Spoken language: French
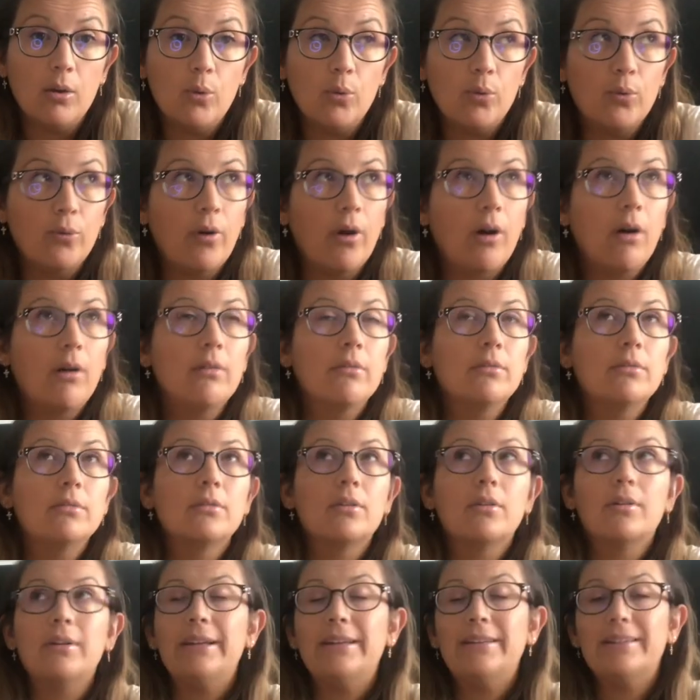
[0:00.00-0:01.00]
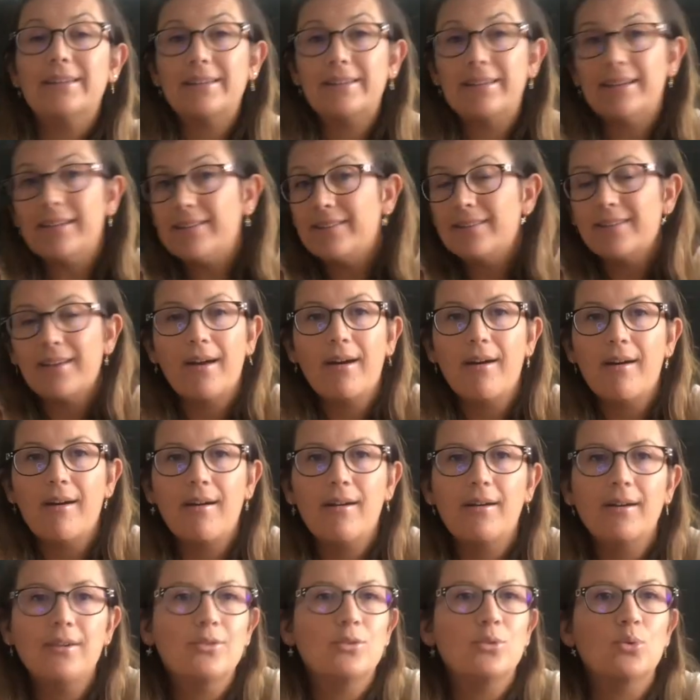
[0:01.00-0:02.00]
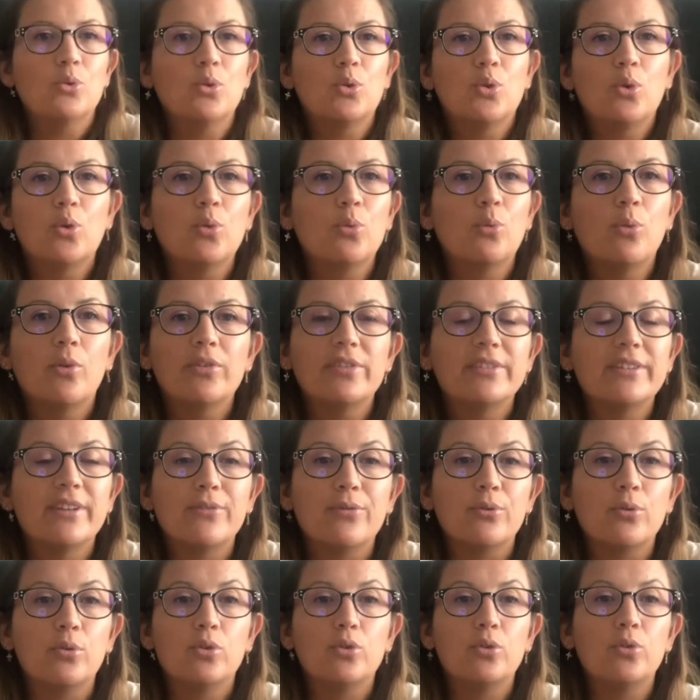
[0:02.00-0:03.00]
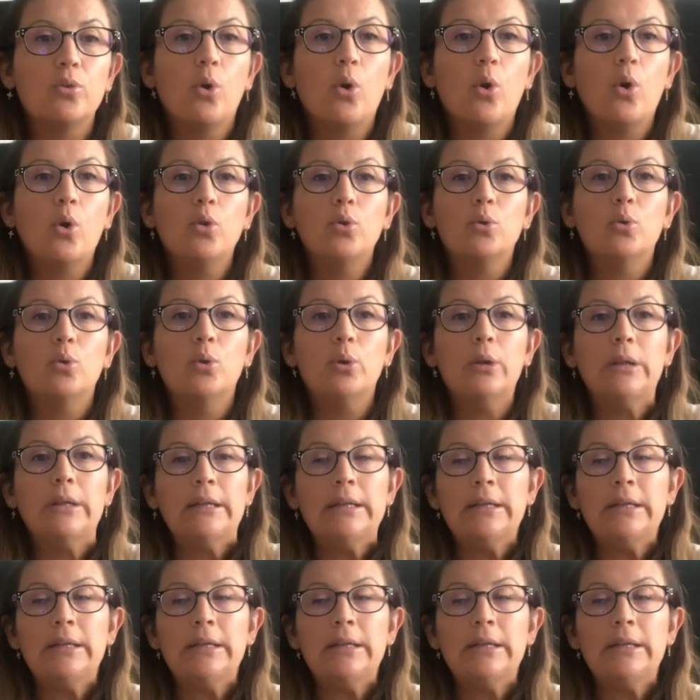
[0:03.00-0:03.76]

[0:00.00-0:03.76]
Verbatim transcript: le ventre, les intestins, euh, comment ça fonctionne,